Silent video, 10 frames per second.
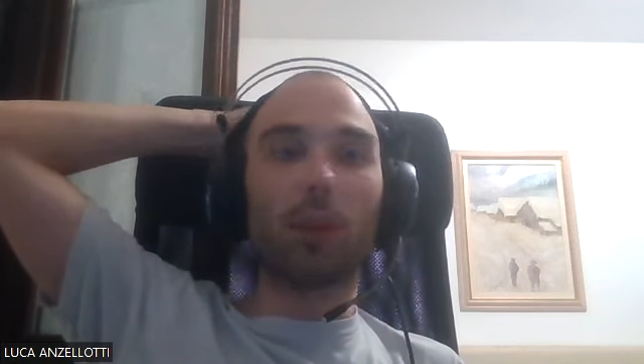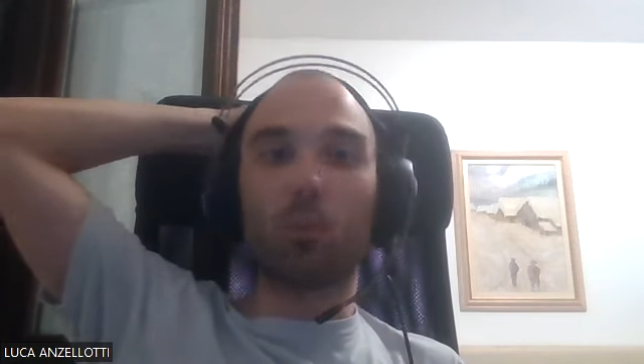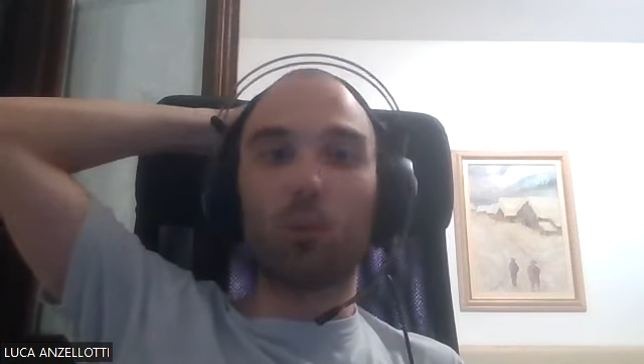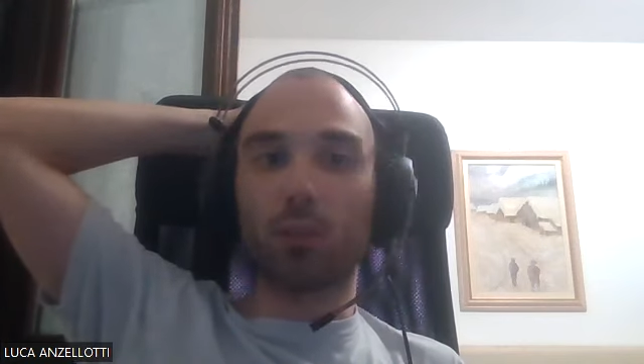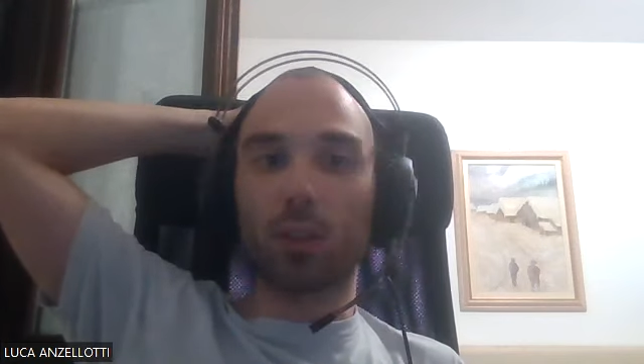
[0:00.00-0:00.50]

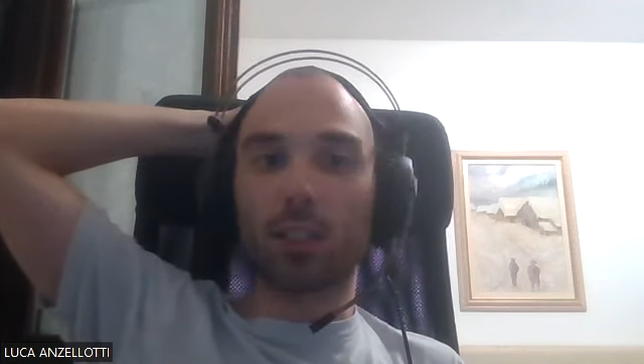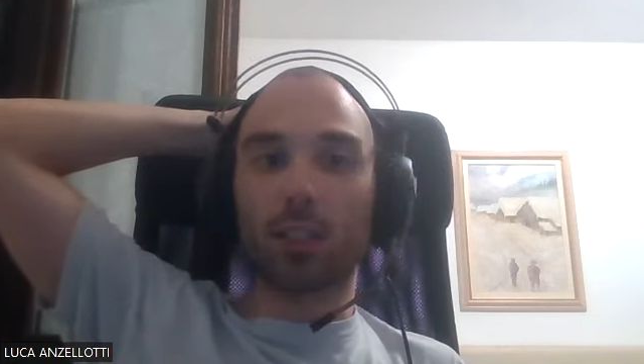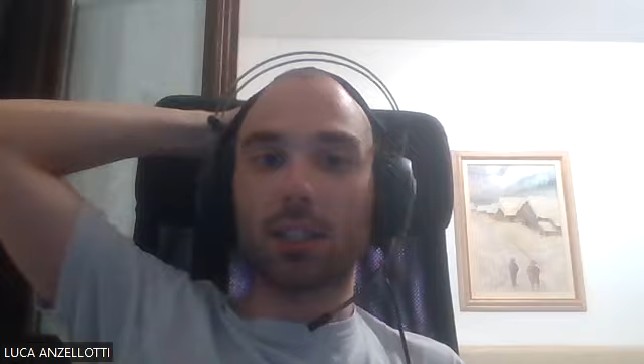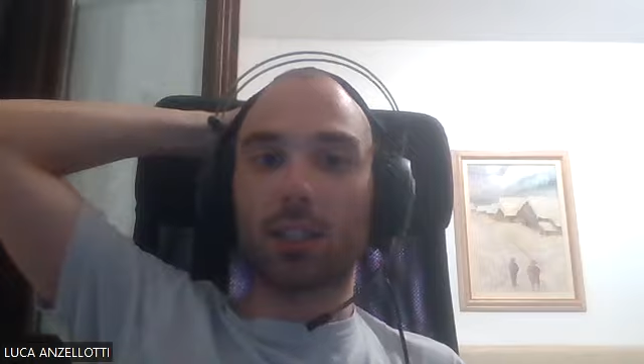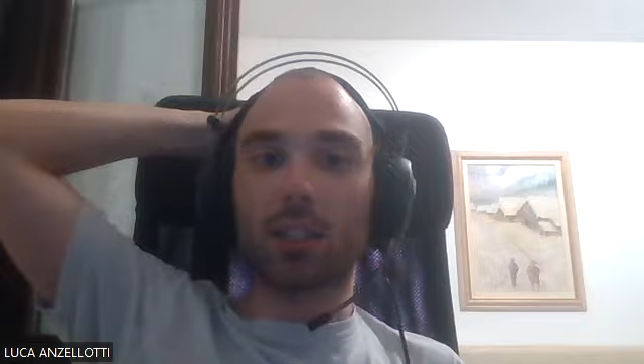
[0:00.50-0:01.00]
ma può non
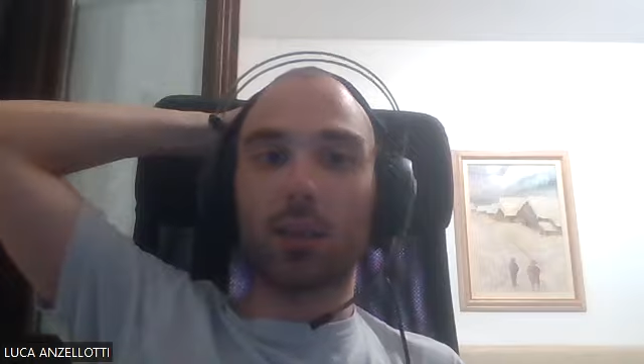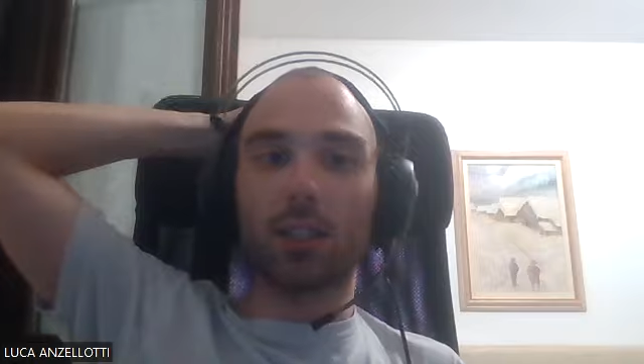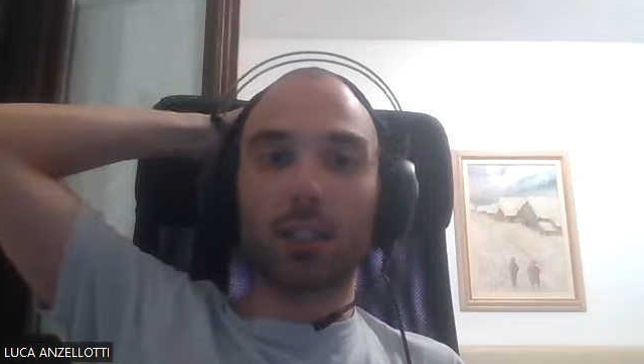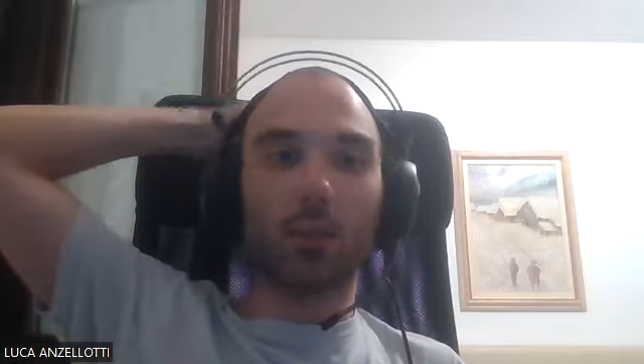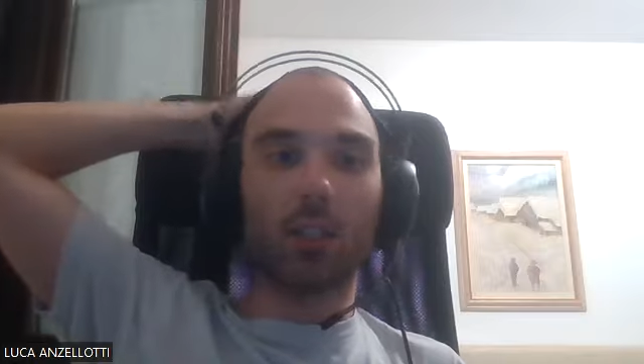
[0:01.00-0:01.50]
essere
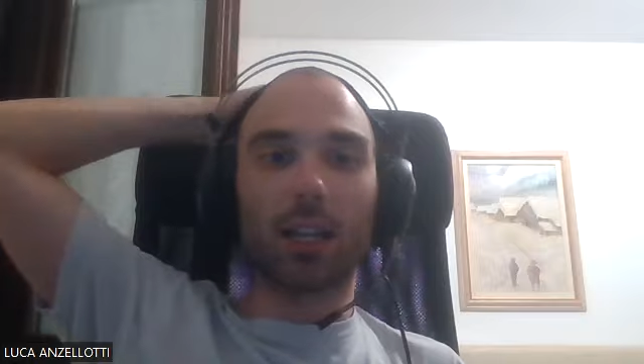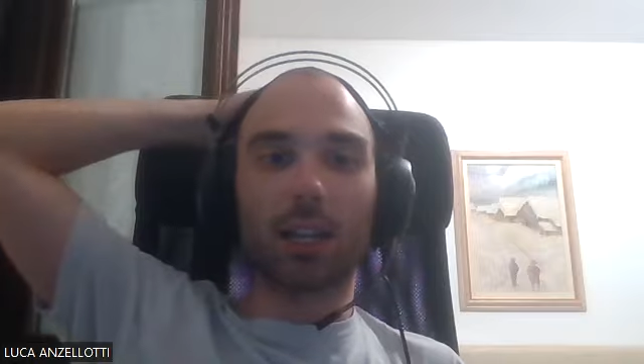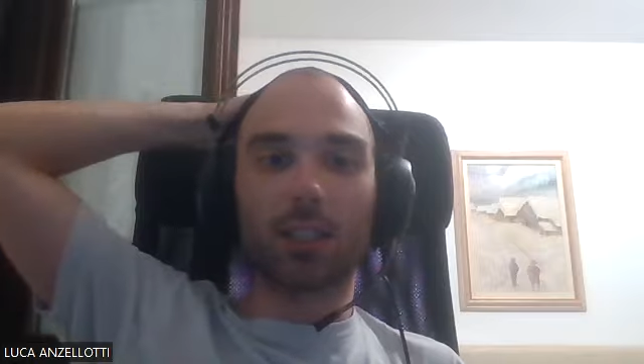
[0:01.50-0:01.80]
seguita e quindi... Sì,